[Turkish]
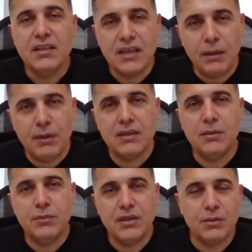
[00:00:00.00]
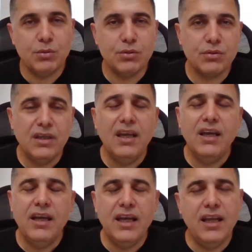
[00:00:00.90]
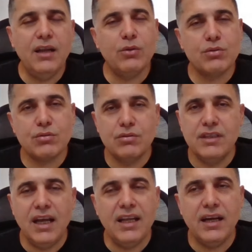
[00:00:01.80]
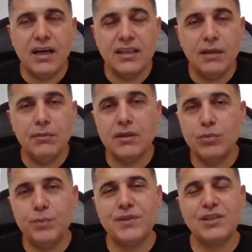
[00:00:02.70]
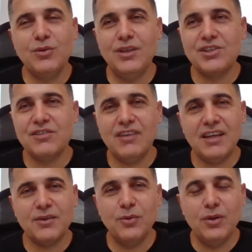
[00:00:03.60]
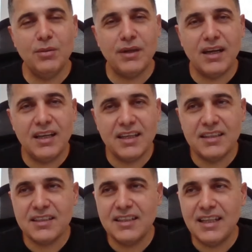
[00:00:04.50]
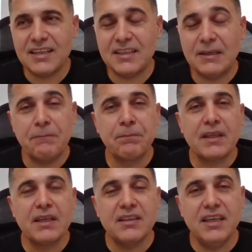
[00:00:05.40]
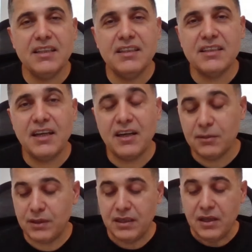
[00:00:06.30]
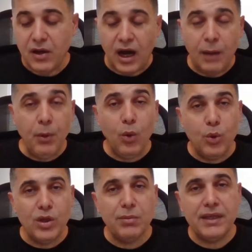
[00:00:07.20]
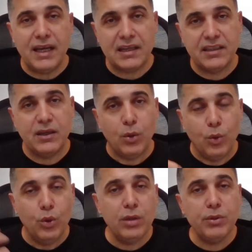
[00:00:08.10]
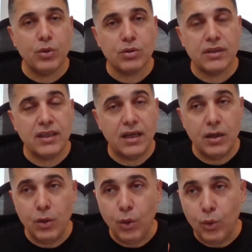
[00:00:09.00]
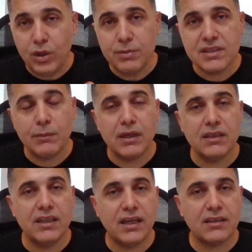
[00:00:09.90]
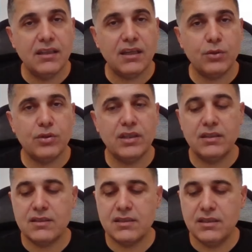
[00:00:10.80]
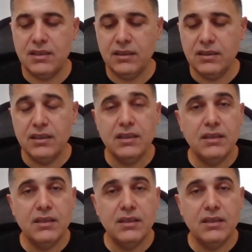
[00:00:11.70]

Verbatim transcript: Tam anlamıyla budur helal olsun. Yani adamları bu psikolojiyi var ya öyle bir hale getirdiler ki teknikte al bile ama öyle bir yerde, öyle bir noktada, öyle bir zamanda yaktılar ki o teknik sinyali